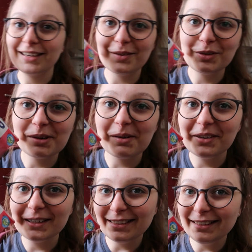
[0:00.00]
dann habe ich immer
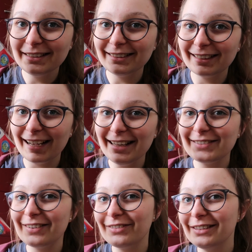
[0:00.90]
wieder die äh,
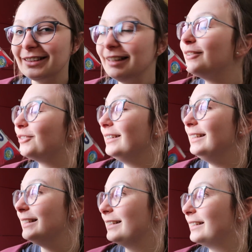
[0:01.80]
Reiswaffeln äh,
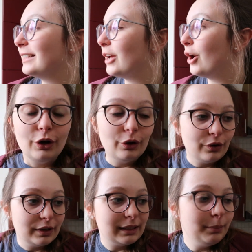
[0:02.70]
vernichtet.
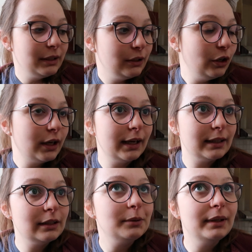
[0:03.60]
Und das habe ich noch
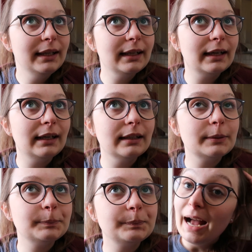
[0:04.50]
gegessen? Ich überlege gerade.
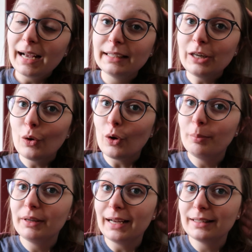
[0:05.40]
Ach genau,
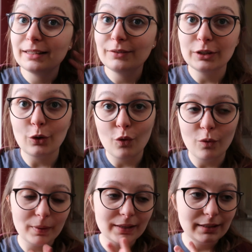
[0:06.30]
Robin hat sich wieder
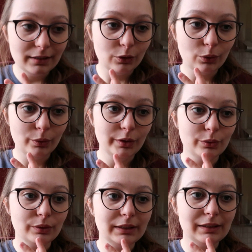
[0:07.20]
Ovo Maltine geholt
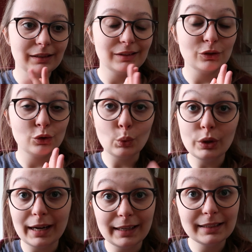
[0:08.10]
und die ist so
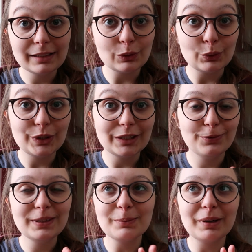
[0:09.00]
nice. Und ich
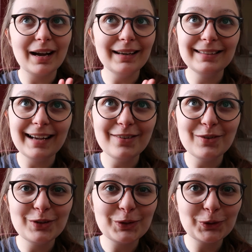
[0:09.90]
finde es immer gar nicht geil,
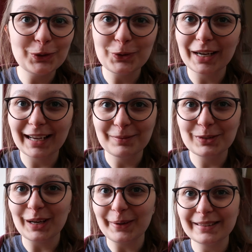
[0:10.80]
wenn wir so
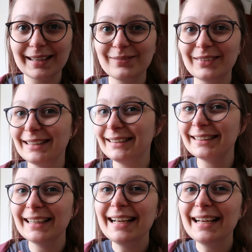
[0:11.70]
Schokocreme zu Hause haben, weil